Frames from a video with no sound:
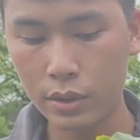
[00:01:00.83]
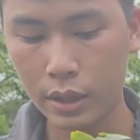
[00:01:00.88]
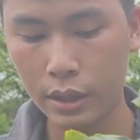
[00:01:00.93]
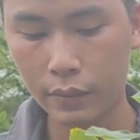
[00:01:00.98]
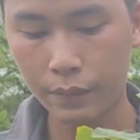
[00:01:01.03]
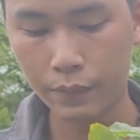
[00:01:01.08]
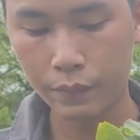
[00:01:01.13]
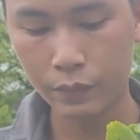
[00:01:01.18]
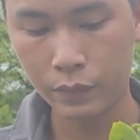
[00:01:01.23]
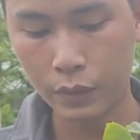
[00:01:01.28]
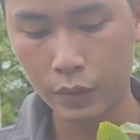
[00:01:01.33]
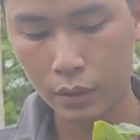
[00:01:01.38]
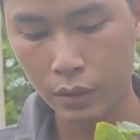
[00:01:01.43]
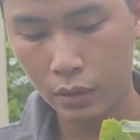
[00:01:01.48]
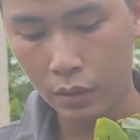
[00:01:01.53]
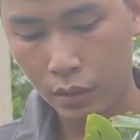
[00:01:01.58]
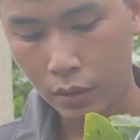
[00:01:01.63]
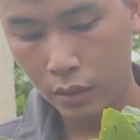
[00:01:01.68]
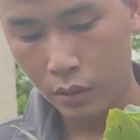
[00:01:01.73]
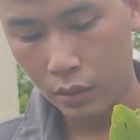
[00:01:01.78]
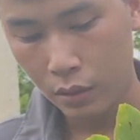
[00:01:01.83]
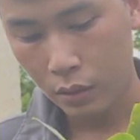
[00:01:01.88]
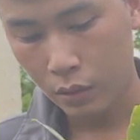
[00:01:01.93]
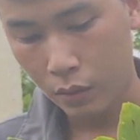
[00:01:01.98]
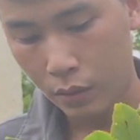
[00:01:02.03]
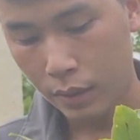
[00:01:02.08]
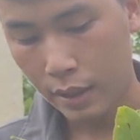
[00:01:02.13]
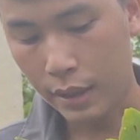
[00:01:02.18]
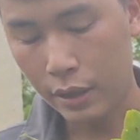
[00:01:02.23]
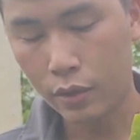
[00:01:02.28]
nha
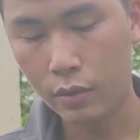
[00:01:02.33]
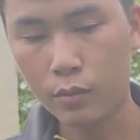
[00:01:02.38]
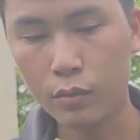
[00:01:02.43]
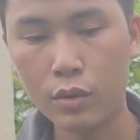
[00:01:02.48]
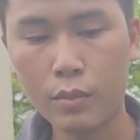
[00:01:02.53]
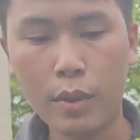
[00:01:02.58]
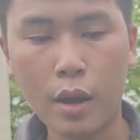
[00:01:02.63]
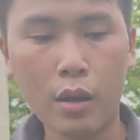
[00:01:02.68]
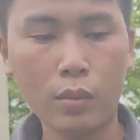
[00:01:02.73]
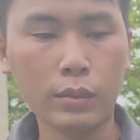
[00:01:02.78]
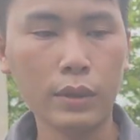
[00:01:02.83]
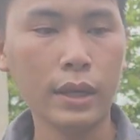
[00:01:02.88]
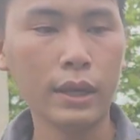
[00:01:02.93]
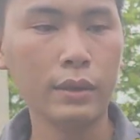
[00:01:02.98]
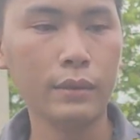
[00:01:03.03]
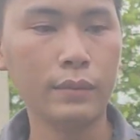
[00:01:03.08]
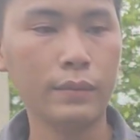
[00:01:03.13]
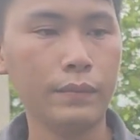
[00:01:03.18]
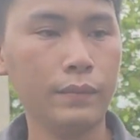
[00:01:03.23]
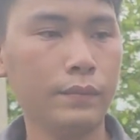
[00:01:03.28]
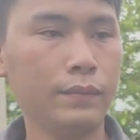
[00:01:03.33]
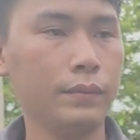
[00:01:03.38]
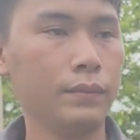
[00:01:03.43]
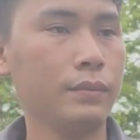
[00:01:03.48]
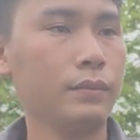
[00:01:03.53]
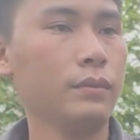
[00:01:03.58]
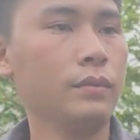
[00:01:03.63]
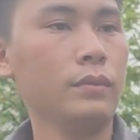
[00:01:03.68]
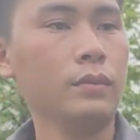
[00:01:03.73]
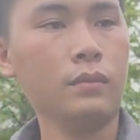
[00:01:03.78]
quanh là được 11 nha
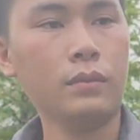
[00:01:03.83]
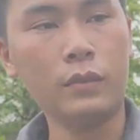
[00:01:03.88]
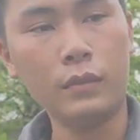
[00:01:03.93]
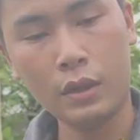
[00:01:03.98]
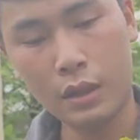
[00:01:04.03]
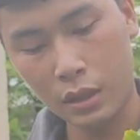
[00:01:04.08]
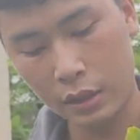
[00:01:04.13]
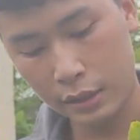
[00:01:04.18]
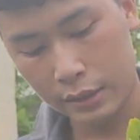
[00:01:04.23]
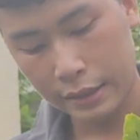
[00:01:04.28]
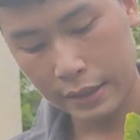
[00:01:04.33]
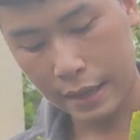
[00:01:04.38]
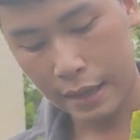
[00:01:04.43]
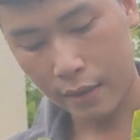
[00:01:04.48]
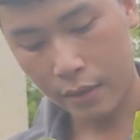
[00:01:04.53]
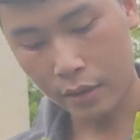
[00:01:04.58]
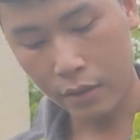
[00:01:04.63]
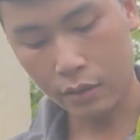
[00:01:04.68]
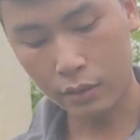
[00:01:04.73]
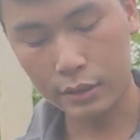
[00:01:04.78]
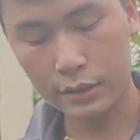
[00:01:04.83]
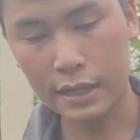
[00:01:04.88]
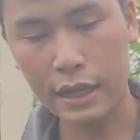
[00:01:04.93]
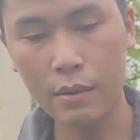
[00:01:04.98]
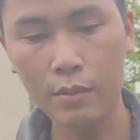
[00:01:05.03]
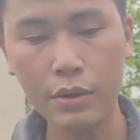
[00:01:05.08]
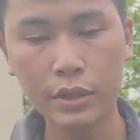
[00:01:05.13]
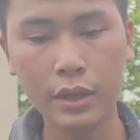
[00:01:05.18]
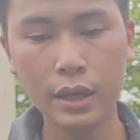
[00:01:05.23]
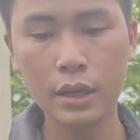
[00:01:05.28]
cao là được
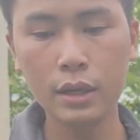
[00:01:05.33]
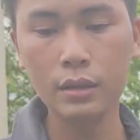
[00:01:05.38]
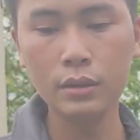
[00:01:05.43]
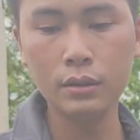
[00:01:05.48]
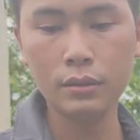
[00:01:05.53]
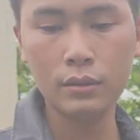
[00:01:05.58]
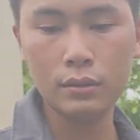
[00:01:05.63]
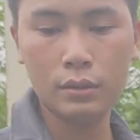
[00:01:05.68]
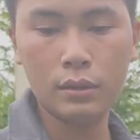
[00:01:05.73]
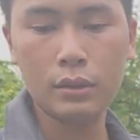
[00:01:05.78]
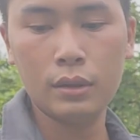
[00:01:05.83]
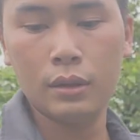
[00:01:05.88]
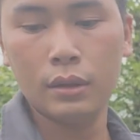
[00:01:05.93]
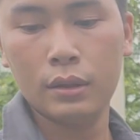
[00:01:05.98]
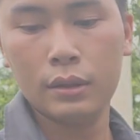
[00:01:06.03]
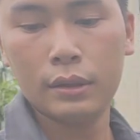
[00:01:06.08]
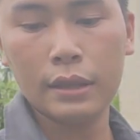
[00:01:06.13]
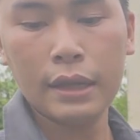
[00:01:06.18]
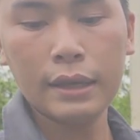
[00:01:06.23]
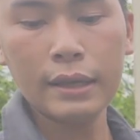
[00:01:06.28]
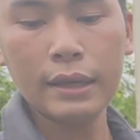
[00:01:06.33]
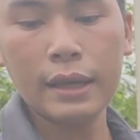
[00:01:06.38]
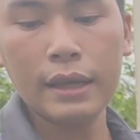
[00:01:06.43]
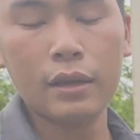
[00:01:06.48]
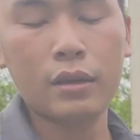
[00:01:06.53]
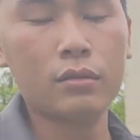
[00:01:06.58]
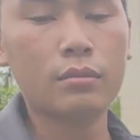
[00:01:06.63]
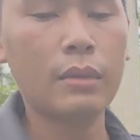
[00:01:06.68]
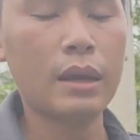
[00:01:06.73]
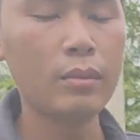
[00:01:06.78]
69 tán nhanh là
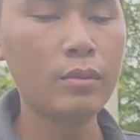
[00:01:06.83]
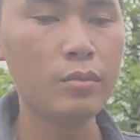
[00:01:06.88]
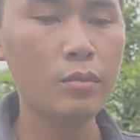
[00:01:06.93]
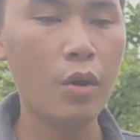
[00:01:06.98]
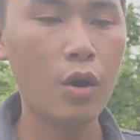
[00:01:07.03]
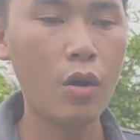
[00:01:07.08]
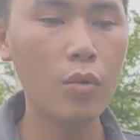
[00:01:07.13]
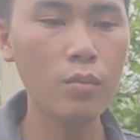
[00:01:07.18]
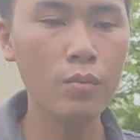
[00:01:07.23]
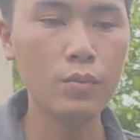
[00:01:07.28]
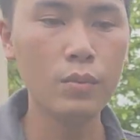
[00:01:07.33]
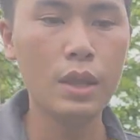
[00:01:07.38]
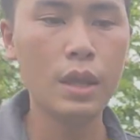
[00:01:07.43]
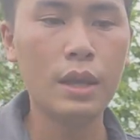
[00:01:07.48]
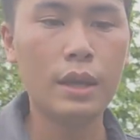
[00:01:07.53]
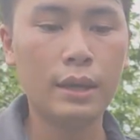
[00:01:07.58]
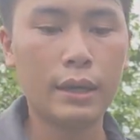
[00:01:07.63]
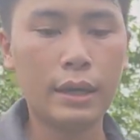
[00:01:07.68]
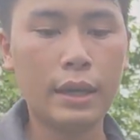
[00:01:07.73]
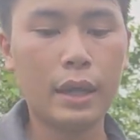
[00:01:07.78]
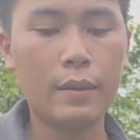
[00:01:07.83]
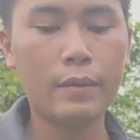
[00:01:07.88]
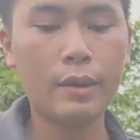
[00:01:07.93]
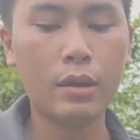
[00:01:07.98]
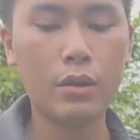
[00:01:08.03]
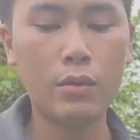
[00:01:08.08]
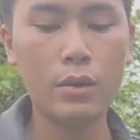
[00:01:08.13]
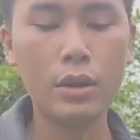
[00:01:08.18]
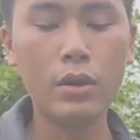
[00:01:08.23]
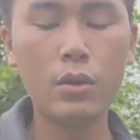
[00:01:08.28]
được 74 cái này em giao
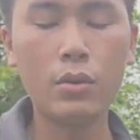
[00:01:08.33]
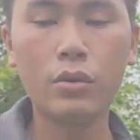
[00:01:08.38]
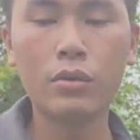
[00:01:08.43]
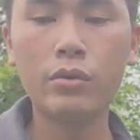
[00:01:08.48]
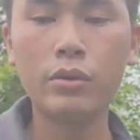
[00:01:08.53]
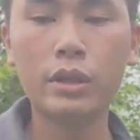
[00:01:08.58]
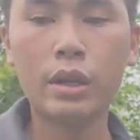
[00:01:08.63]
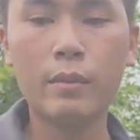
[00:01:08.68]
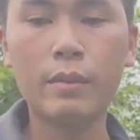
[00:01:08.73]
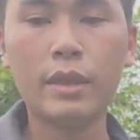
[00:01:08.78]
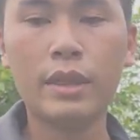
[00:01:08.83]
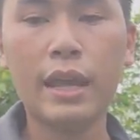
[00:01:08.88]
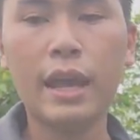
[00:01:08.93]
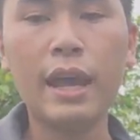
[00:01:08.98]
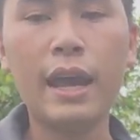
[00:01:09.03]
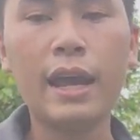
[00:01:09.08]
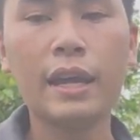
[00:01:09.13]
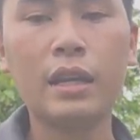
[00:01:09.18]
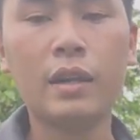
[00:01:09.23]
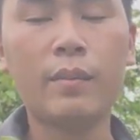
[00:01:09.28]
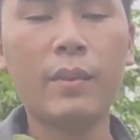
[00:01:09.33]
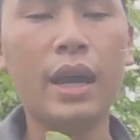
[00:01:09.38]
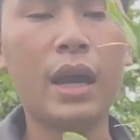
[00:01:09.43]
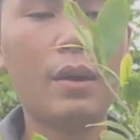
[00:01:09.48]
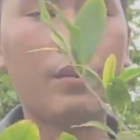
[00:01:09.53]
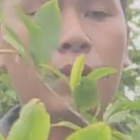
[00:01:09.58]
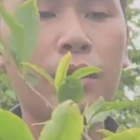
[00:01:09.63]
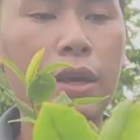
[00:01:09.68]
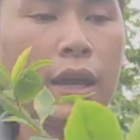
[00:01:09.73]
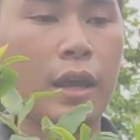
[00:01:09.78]
lưu với cô chú anh chị mình giá
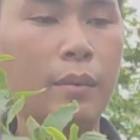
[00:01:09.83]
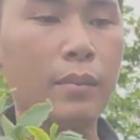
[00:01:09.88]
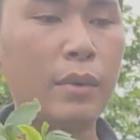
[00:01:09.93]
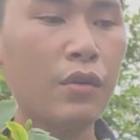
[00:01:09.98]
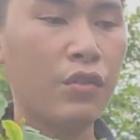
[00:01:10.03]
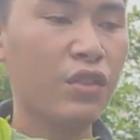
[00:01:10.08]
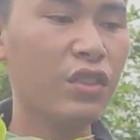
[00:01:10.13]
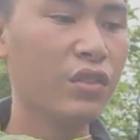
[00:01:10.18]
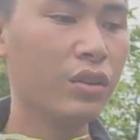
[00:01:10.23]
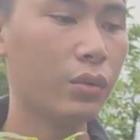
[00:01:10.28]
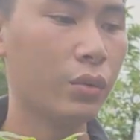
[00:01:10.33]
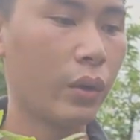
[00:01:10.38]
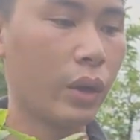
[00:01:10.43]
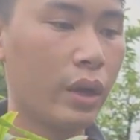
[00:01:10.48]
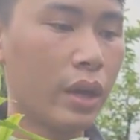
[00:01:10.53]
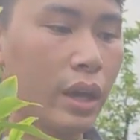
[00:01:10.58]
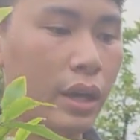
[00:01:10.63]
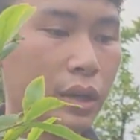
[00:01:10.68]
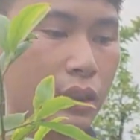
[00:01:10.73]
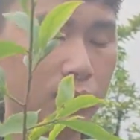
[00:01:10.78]
220 ngàn bao phí vận chuyển ha